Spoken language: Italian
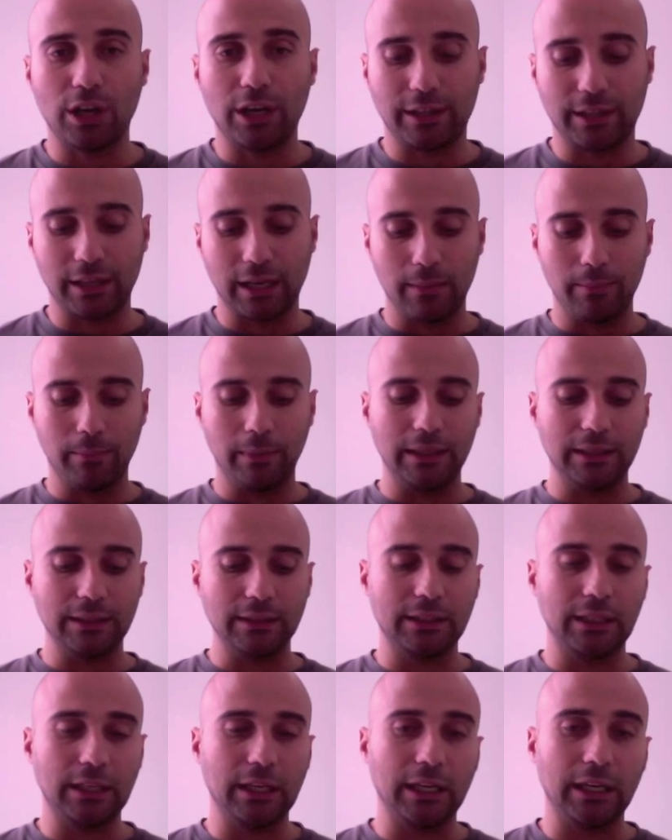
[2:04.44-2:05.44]

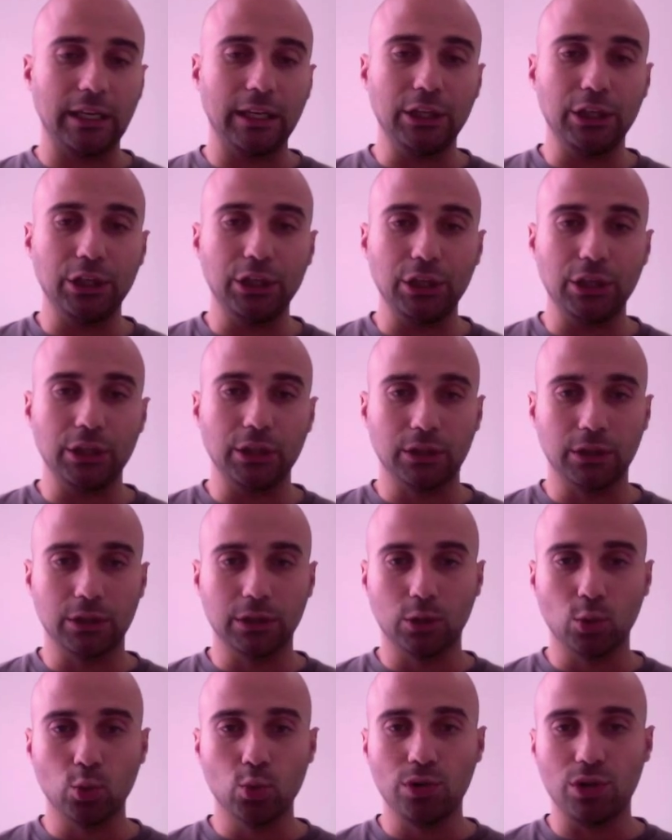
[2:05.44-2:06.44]
letteralmente gli
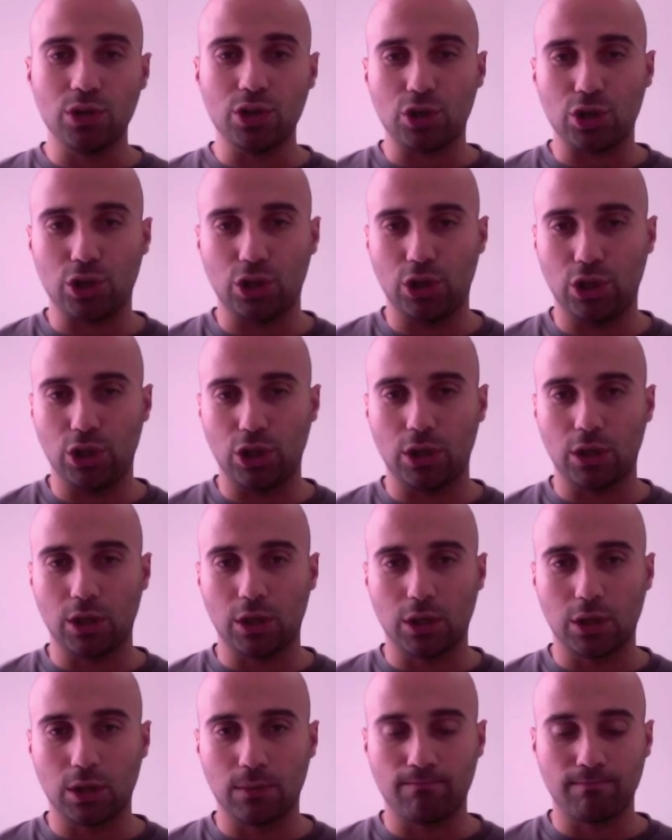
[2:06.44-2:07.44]
eh, 11 di eh,
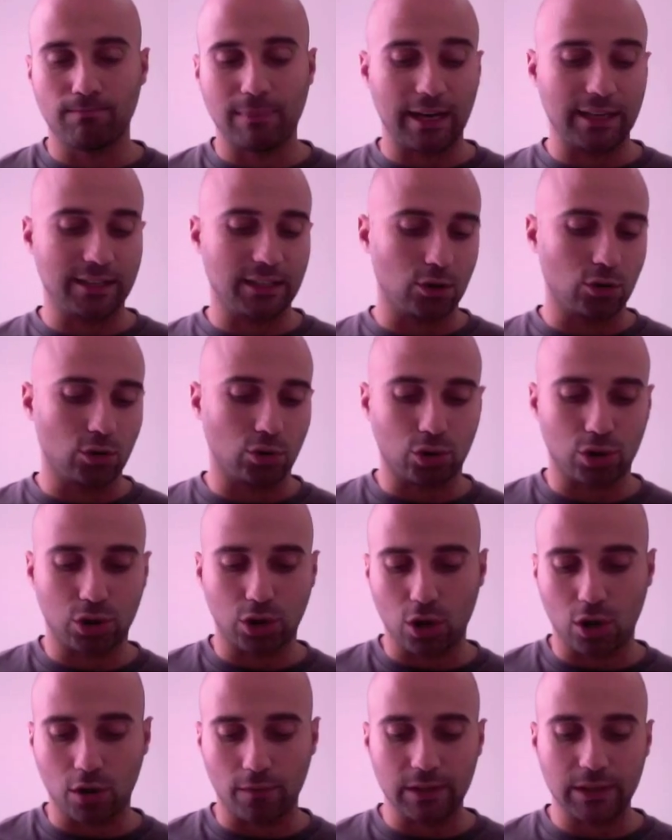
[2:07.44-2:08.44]
Alessandro
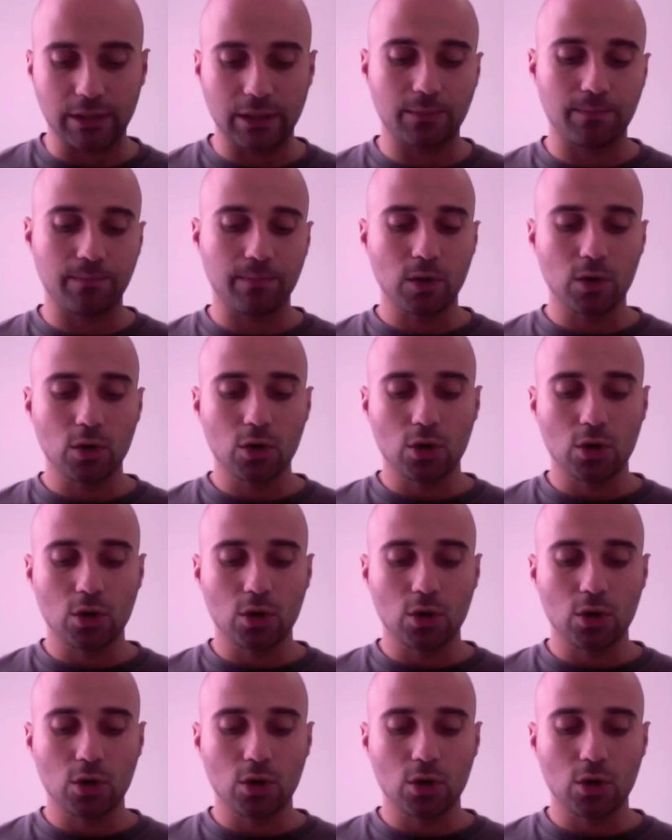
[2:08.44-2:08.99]
Cordinovis.